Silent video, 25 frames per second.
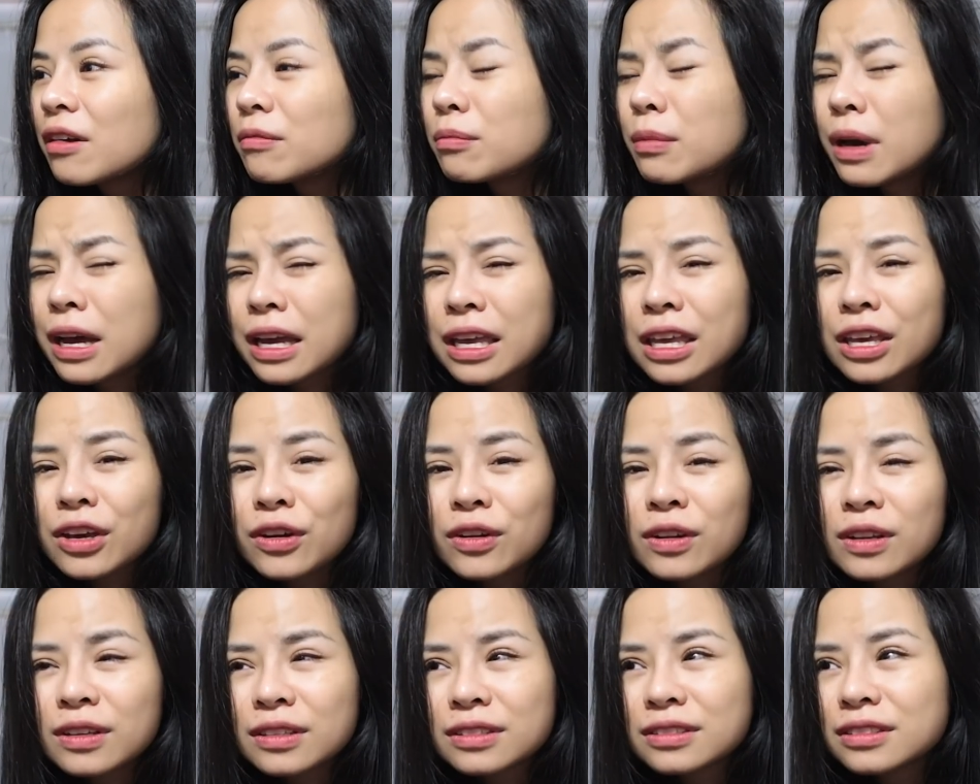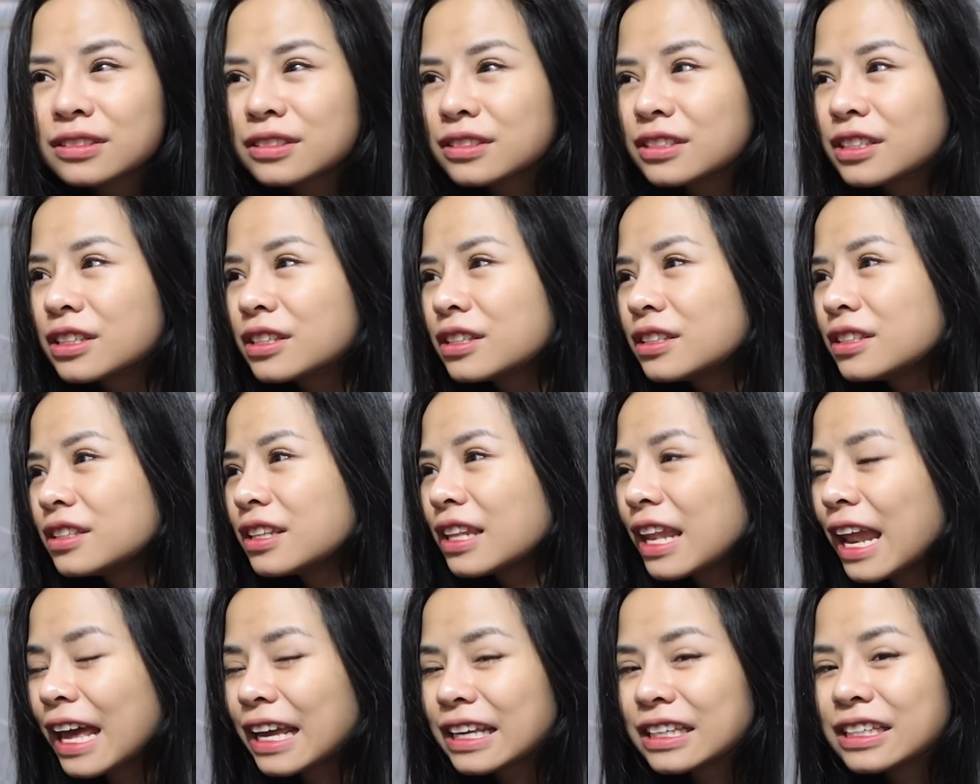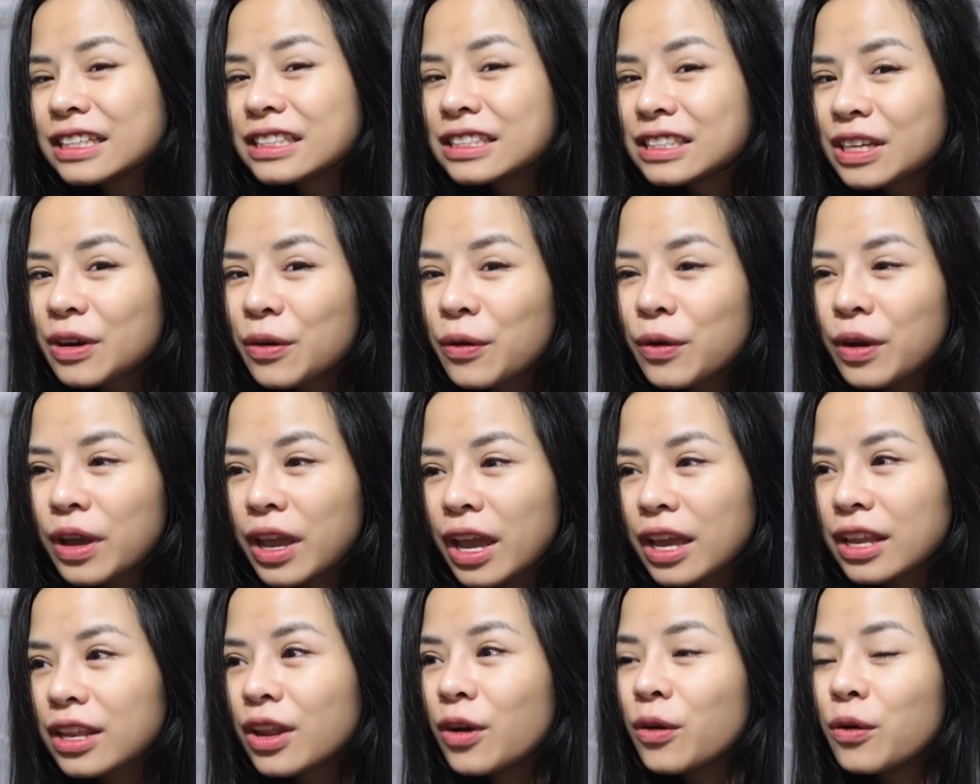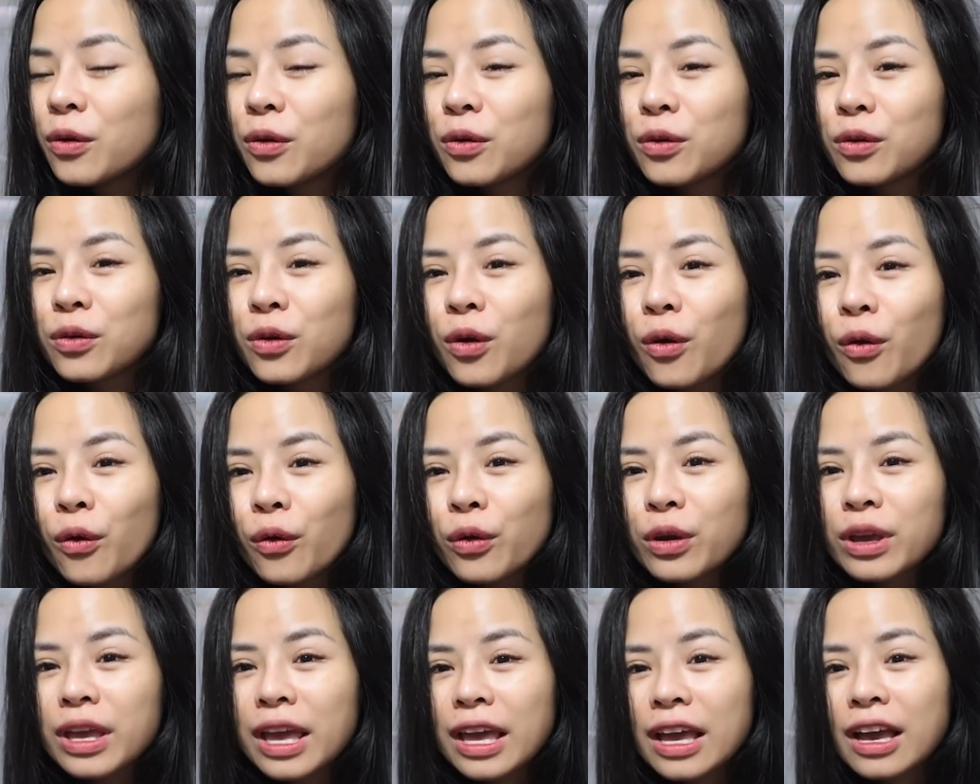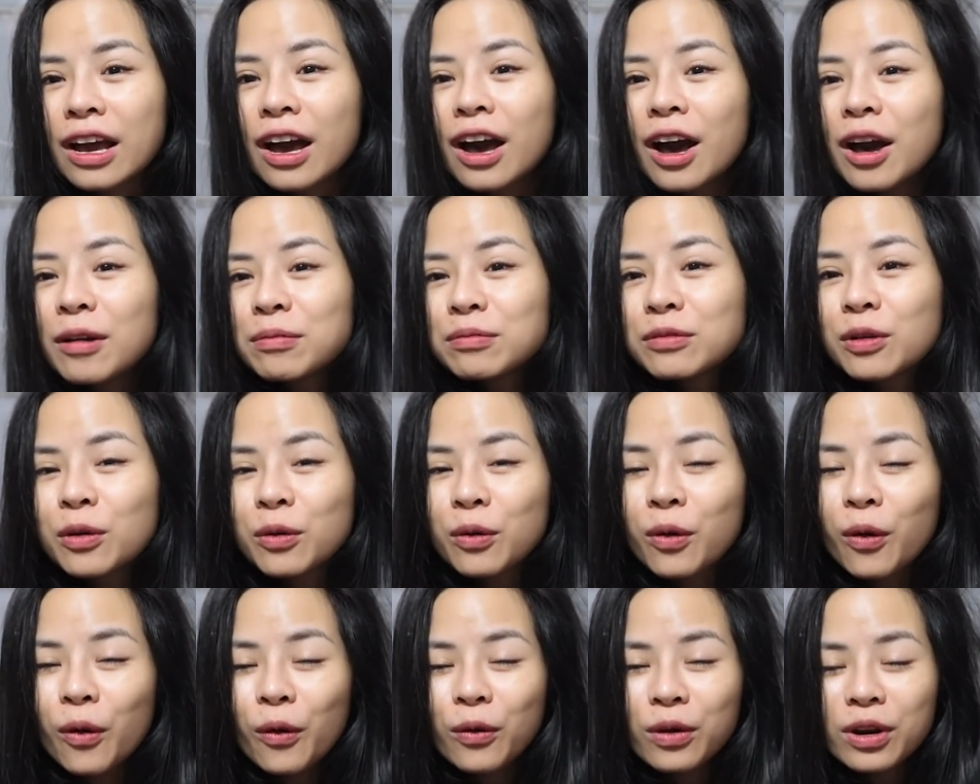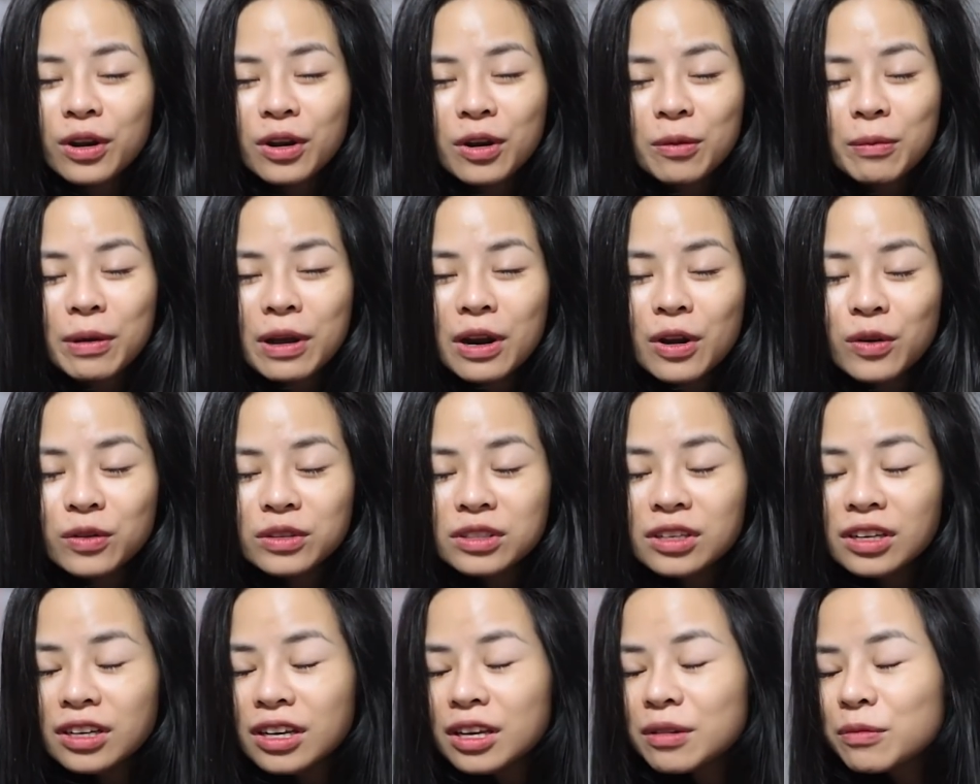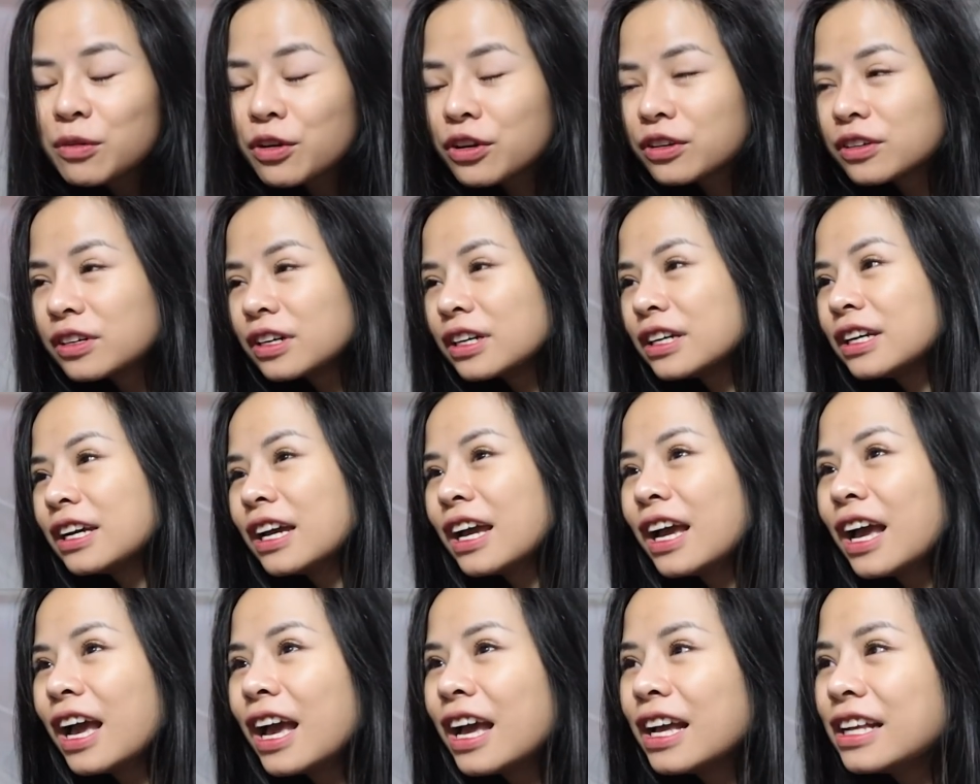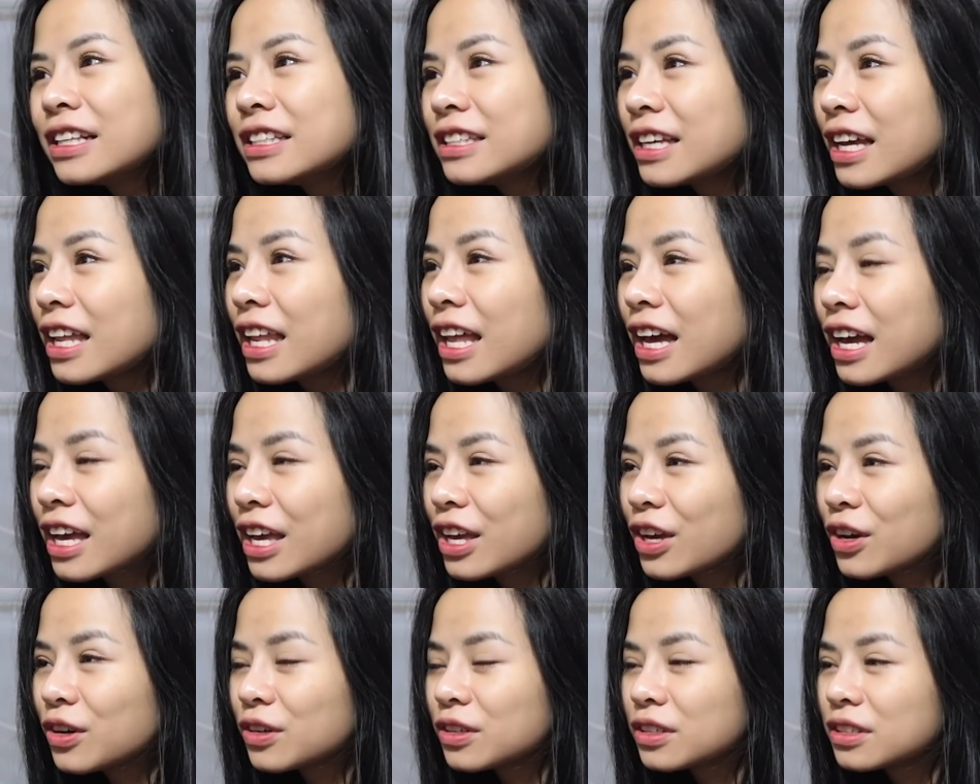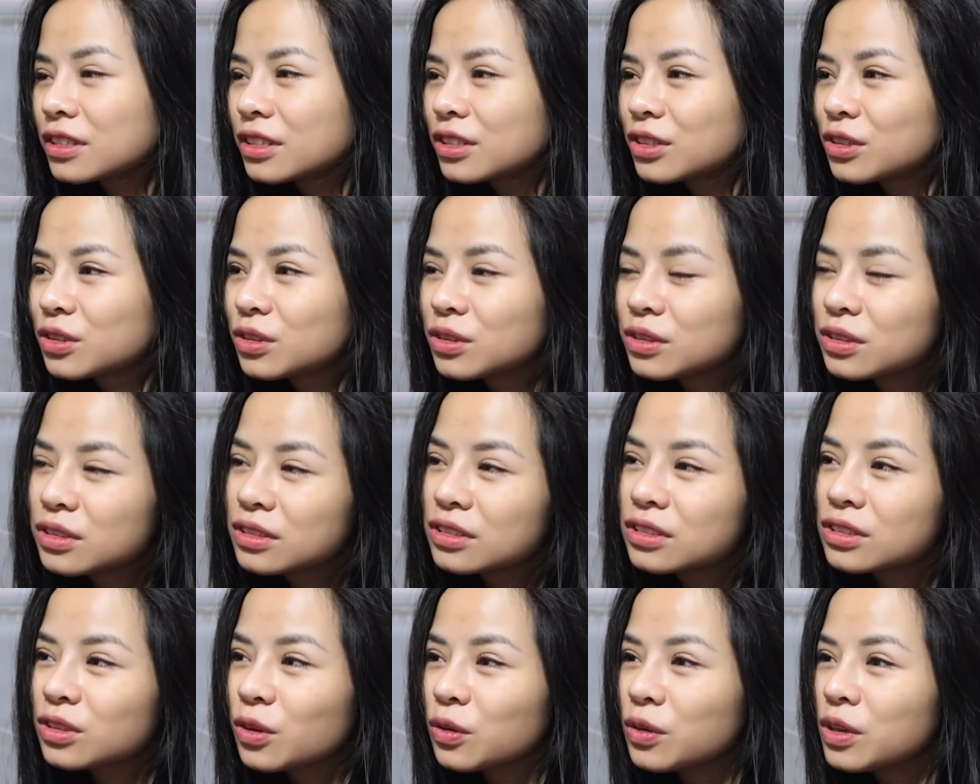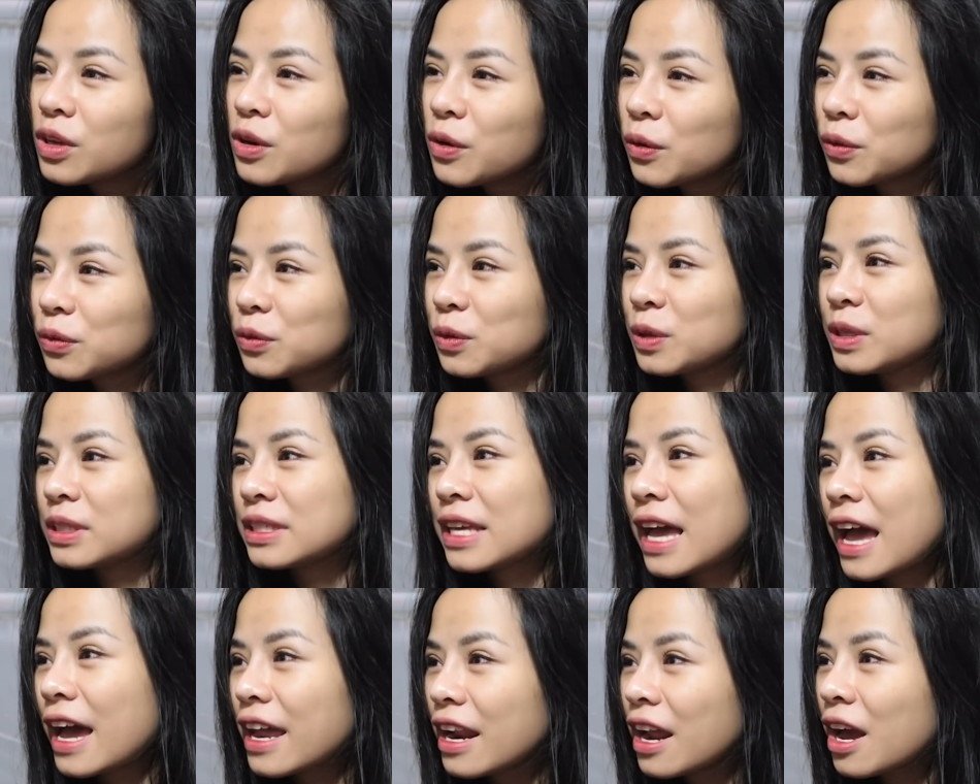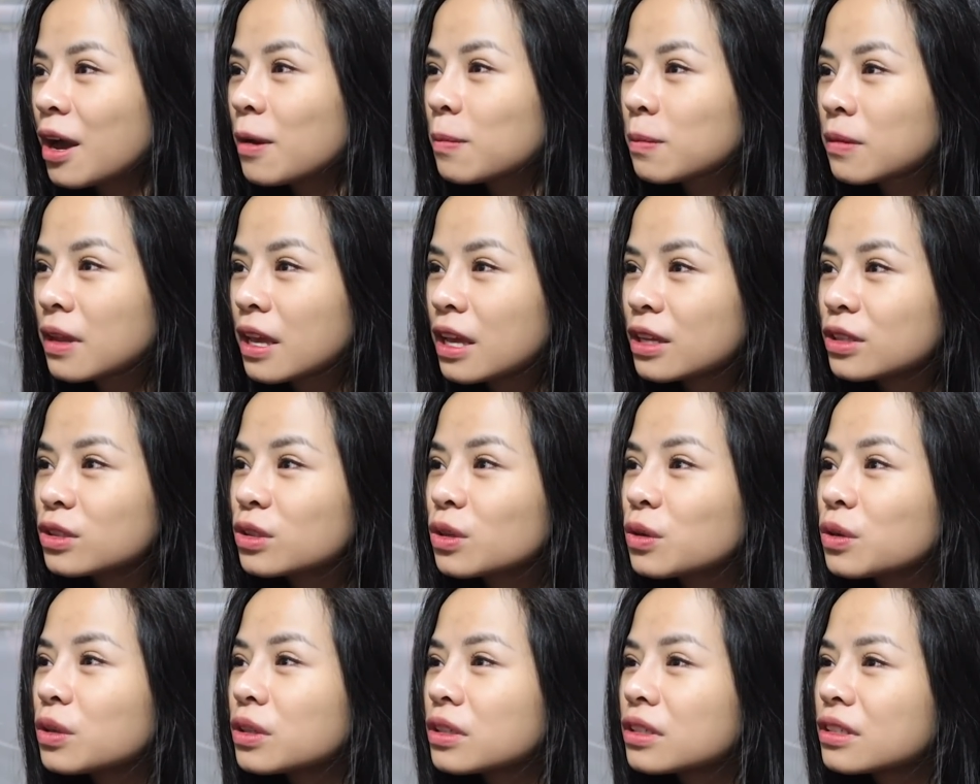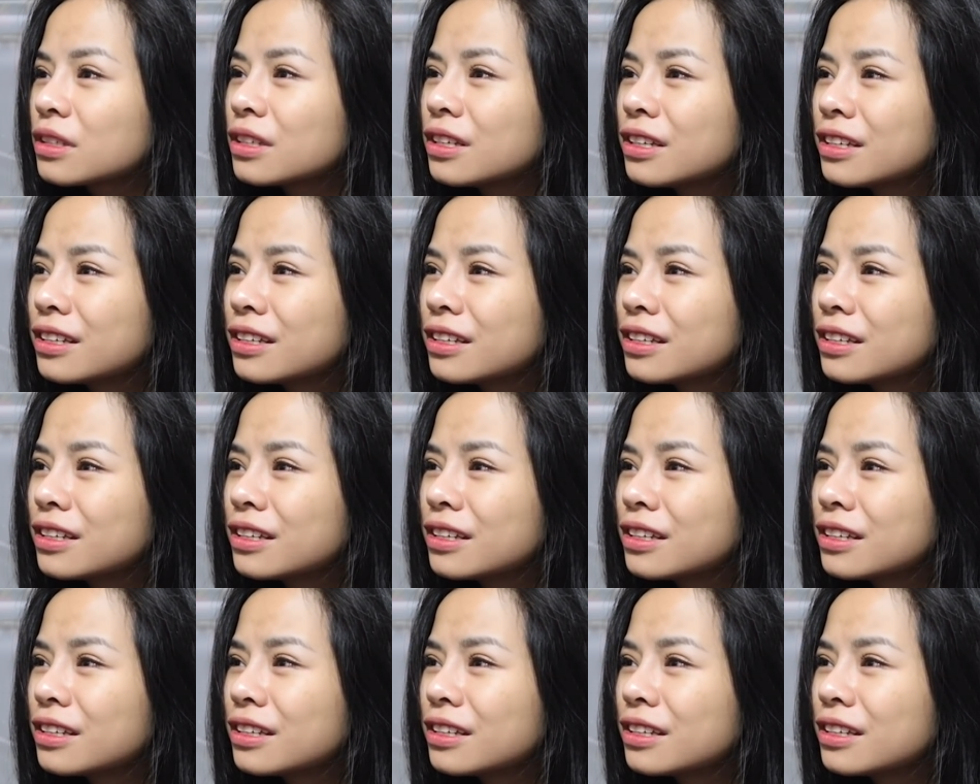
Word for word: Mà kiểu lạnh ấy, xong rồi cái đầu gối, cái khớp đầu gối này nó bắt đầu nhức ấy mọi người. Chắc là kiểu dấu hiệu của tuổi già đã ập đến rồi.